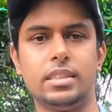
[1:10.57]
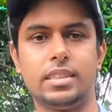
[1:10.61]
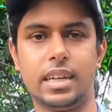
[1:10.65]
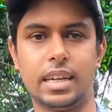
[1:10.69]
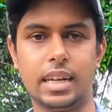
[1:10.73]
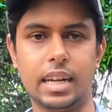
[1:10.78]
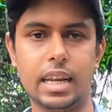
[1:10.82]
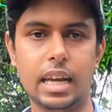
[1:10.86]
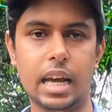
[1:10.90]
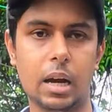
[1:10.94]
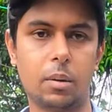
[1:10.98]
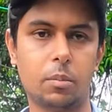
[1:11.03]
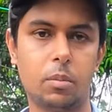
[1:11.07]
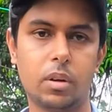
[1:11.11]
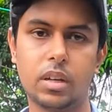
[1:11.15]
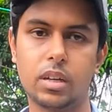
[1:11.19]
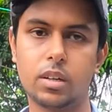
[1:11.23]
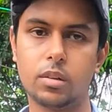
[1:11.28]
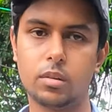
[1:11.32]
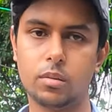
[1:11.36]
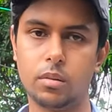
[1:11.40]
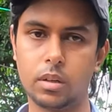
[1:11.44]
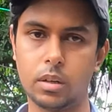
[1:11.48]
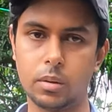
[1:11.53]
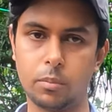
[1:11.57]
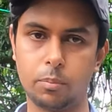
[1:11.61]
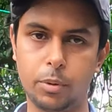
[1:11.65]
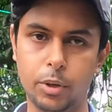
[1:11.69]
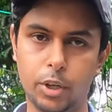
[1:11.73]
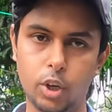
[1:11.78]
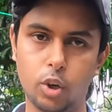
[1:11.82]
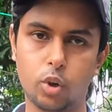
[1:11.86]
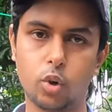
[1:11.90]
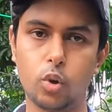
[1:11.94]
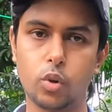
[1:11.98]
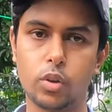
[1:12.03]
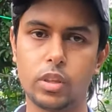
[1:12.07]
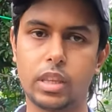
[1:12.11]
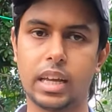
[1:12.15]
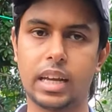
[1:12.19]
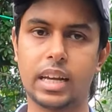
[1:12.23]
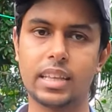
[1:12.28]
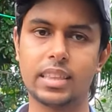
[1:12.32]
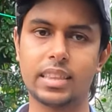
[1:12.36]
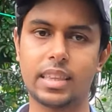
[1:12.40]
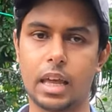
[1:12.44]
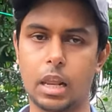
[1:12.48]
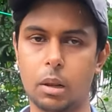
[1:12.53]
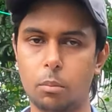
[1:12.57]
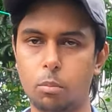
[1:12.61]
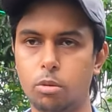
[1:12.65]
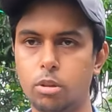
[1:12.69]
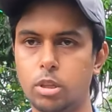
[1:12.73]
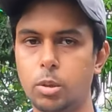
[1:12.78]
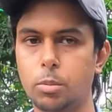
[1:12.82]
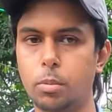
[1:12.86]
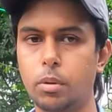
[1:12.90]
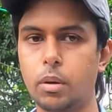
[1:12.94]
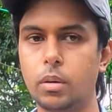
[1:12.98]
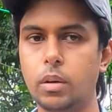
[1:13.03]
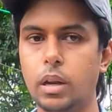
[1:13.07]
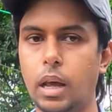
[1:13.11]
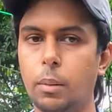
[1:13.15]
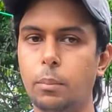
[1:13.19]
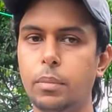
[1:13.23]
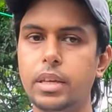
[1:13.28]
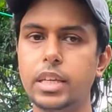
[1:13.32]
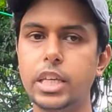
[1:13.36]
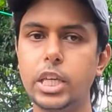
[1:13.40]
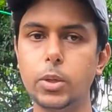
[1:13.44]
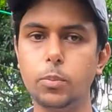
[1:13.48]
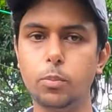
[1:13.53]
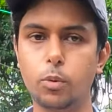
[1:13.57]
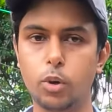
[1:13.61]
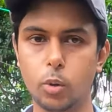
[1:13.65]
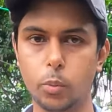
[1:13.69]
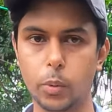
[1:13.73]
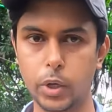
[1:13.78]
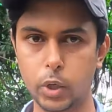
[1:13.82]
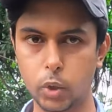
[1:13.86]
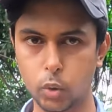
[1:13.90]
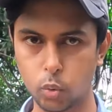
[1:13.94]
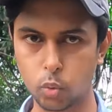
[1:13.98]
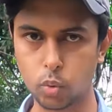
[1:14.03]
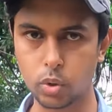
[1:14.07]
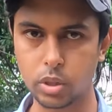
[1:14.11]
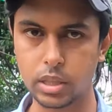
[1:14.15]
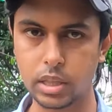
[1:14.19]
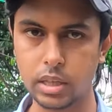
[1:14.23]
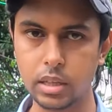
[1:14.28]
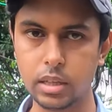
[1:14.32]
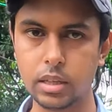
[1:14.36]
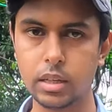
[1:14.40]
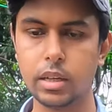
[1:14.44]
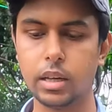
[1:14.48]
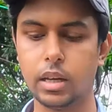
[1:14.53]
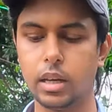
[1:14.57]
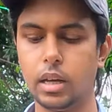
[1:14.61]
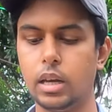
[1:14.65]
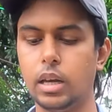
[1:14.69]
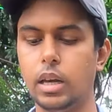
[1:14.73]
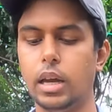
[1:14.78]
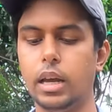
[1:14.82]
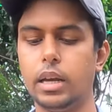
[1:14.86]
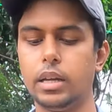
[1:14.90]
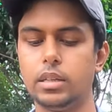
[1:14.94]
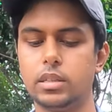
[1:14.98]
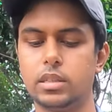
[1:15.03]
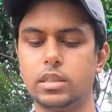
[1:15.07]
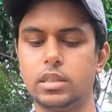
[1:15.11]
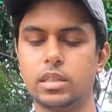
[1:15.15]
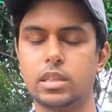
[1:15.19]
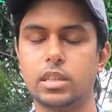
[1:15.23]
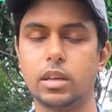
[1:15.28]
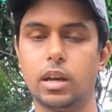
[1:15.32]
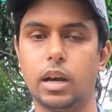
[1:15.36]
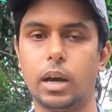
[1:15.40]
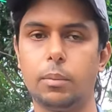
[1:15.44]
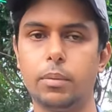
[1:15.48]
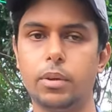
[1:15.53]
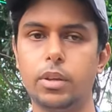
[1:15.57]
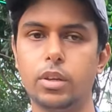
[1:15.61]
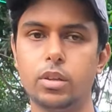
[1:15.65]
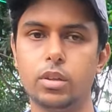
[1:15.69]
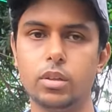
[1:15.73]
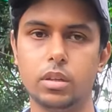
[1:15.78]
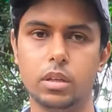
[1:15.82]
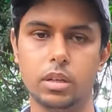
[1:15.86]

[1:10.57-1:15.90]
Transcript: যারা আমার ভিডিওগুলো দেখেন তারা বলতে পারেন আমি কি পরিমাণ টোট দিই অ্যান্ড আমি